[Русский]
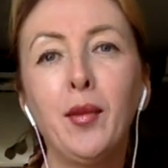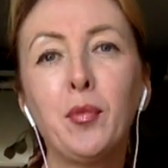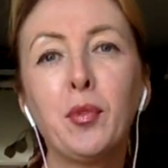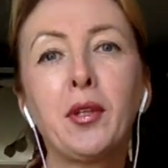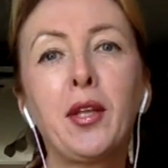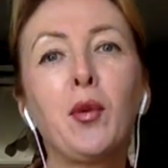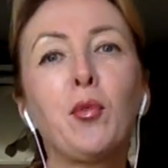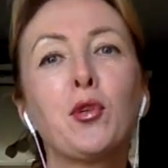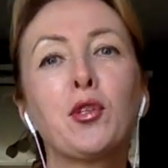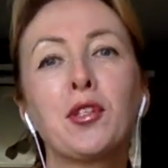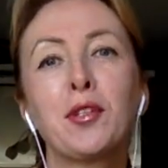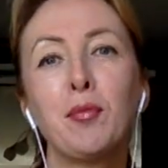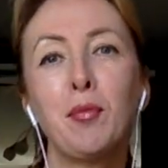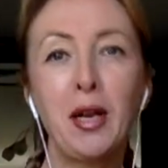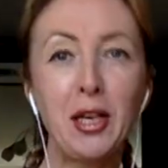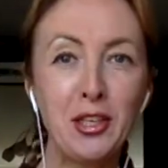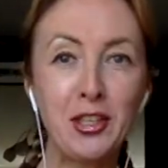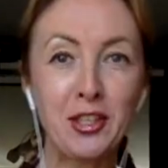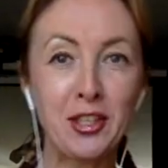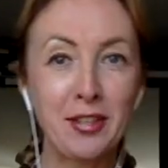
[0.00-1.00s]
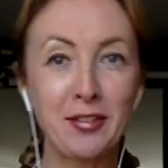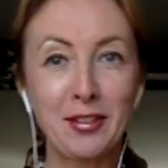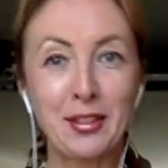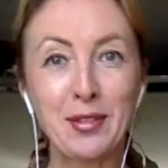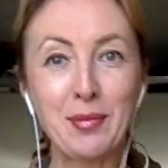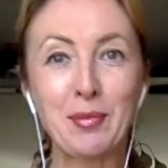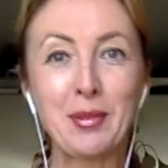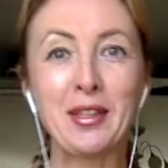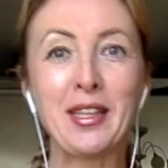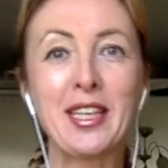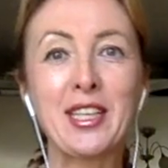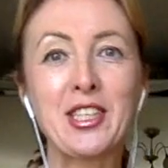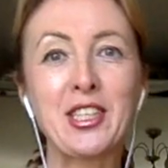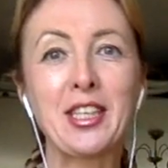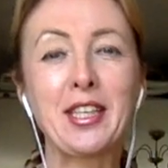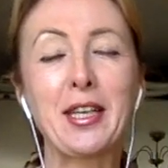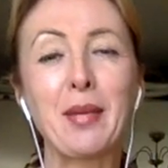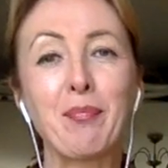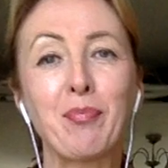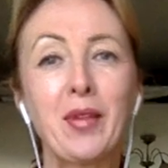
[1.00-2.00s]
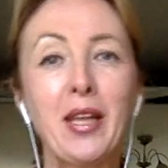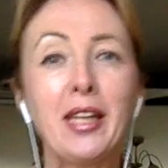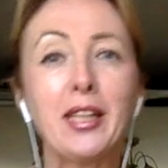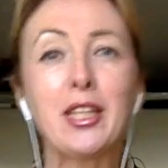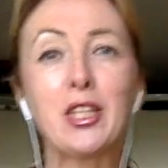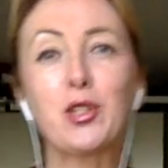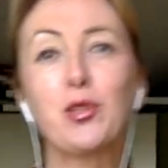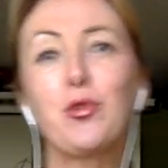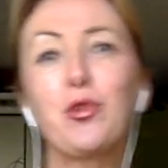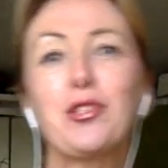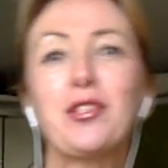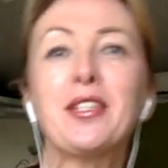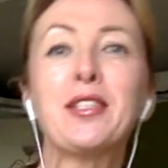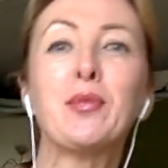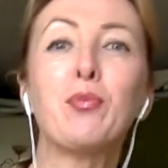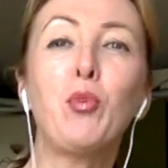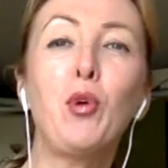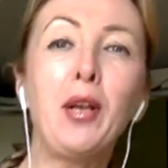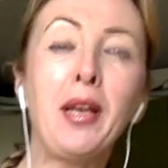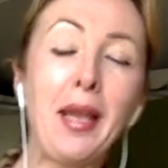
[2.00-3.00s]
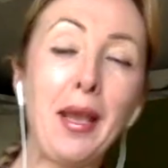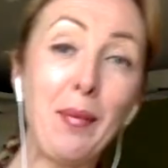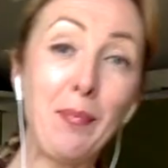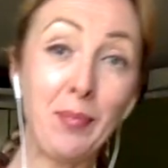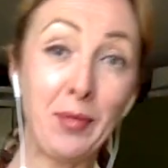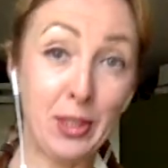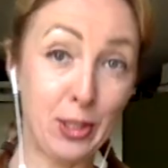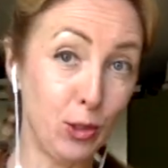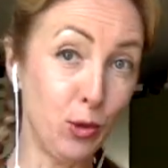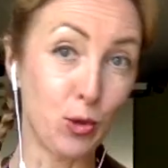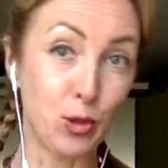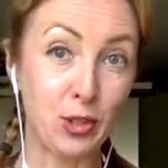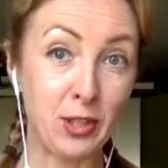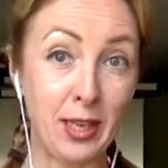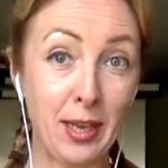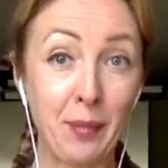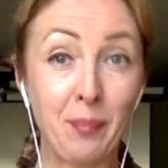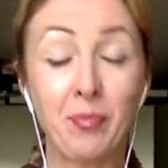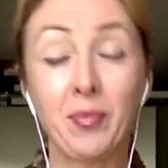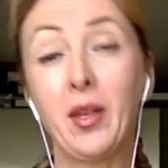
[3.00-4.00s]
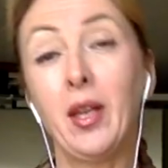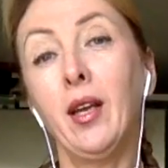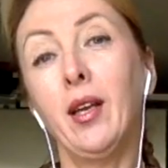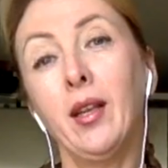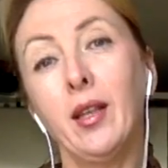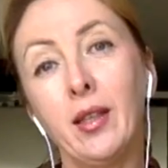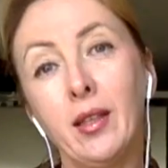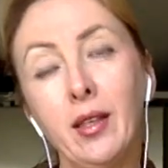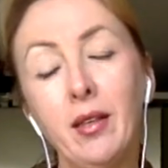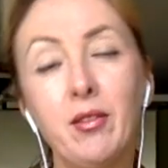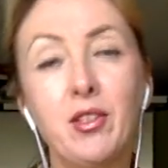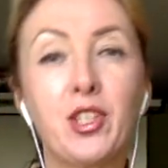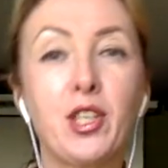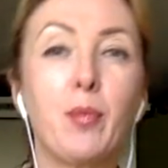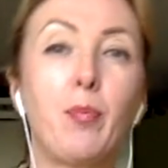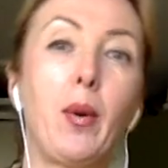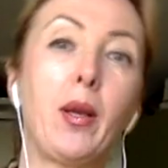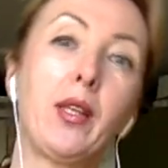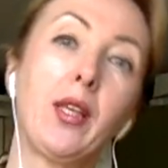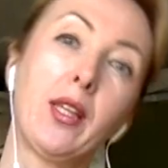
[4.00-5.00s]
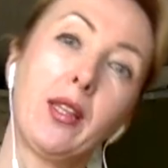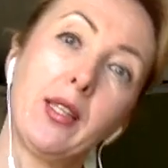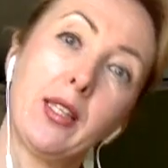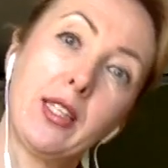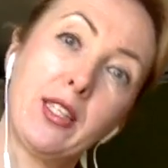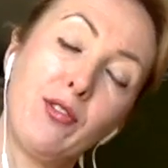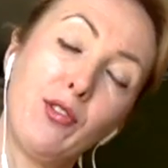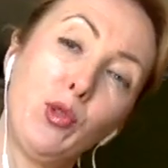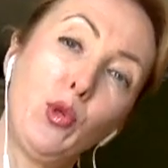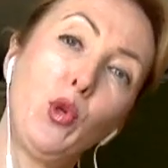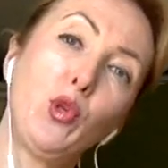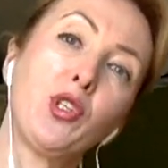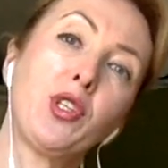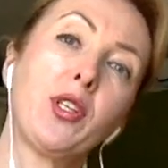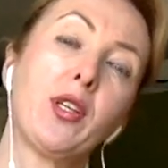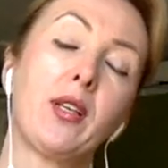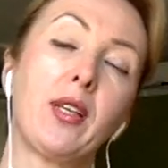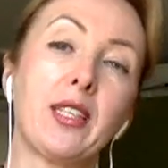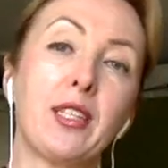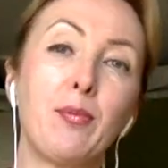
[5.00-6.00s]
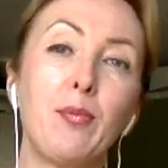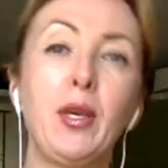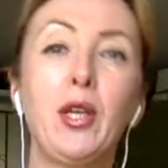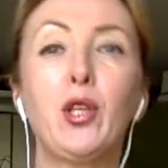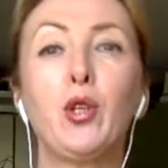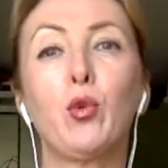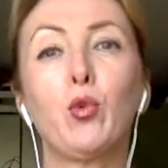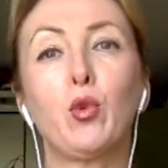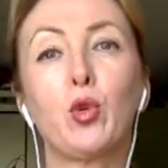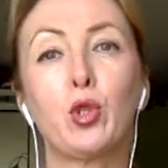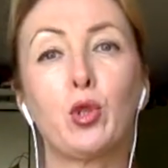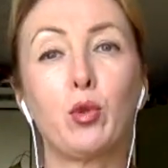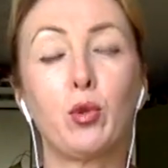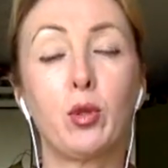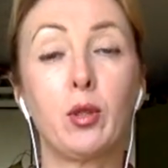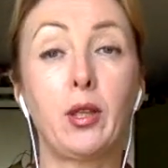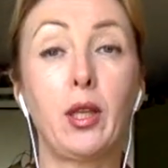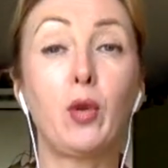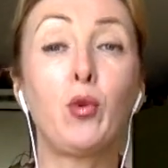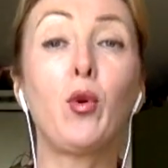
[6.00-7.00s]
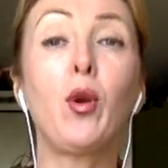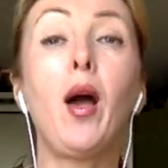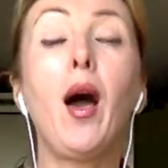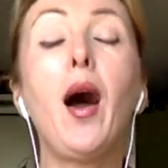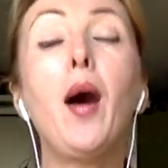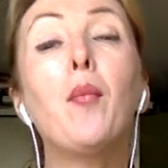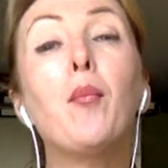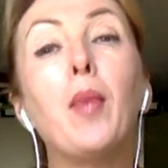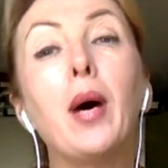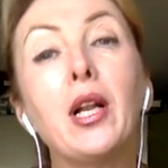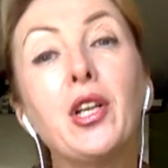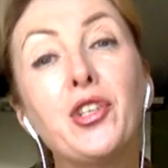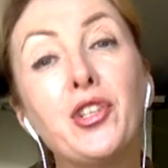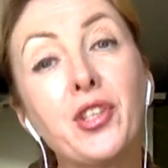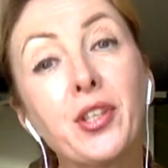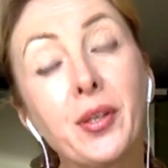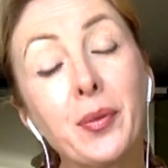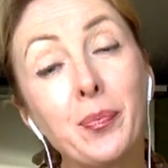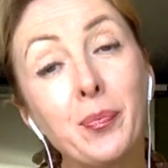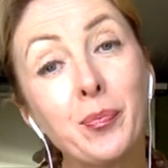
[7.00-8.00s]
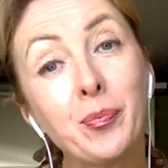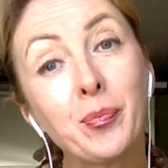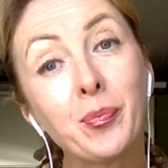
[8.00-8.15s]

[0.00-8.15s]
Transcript: Потому что мальчики в этом отношении – это сущность более сложная. Девочки, понятно, цветочки, косметику, что-то такое, а мальчик?